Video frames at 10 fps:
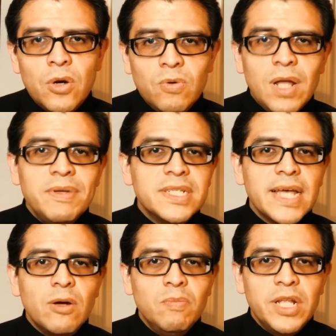Una vez
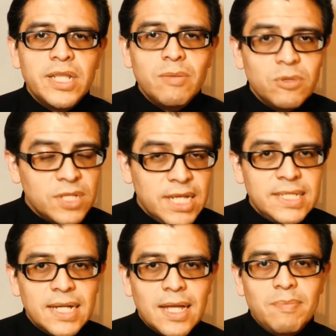que completemos
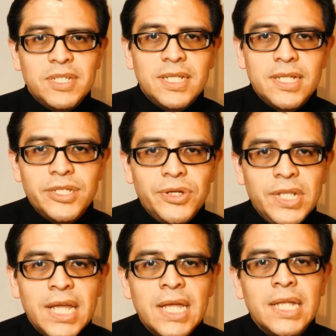esta
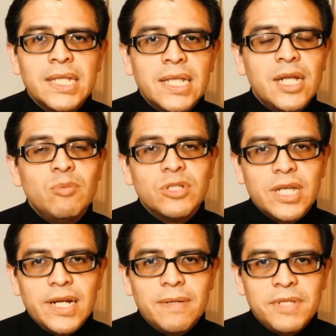capacitación, tendremos
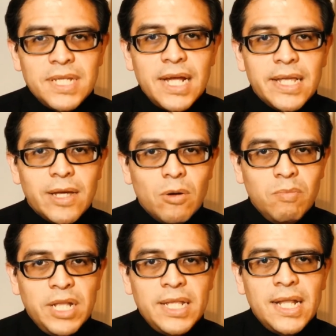que revisar y
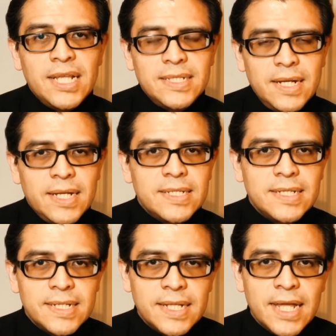completar las tareas
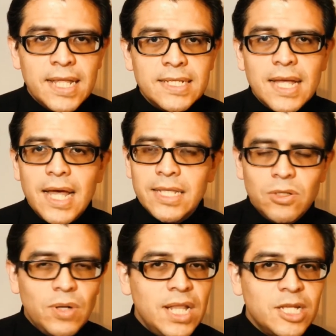asignadas a
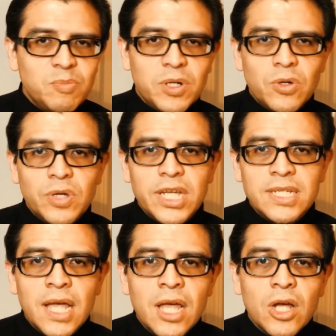todas las
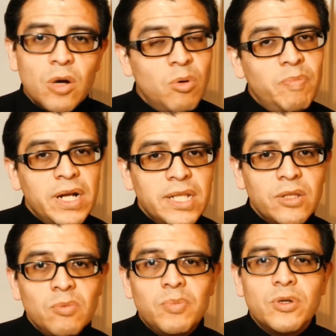parroquias como parte
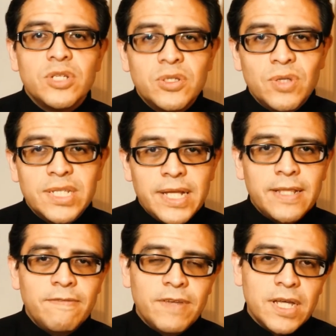de un proceso de
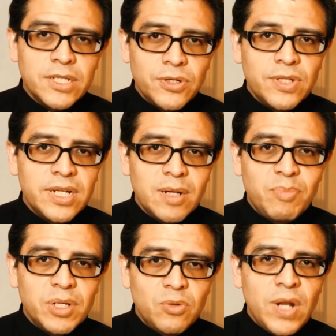certificación de
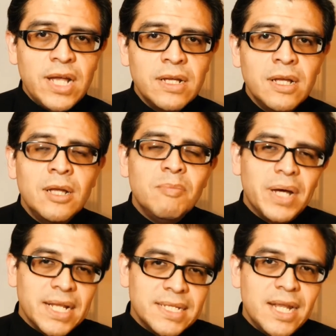reapertura
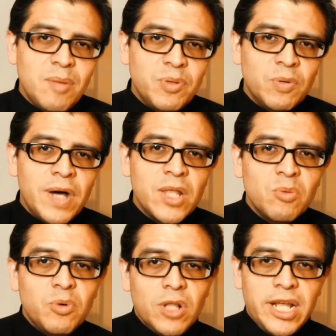para ser
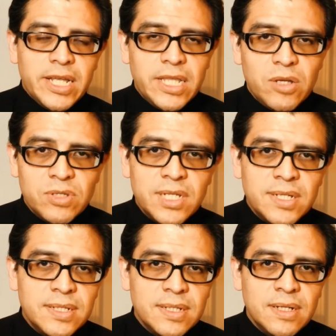aprobado por la
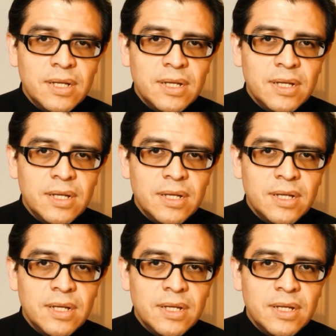arquidiócesis.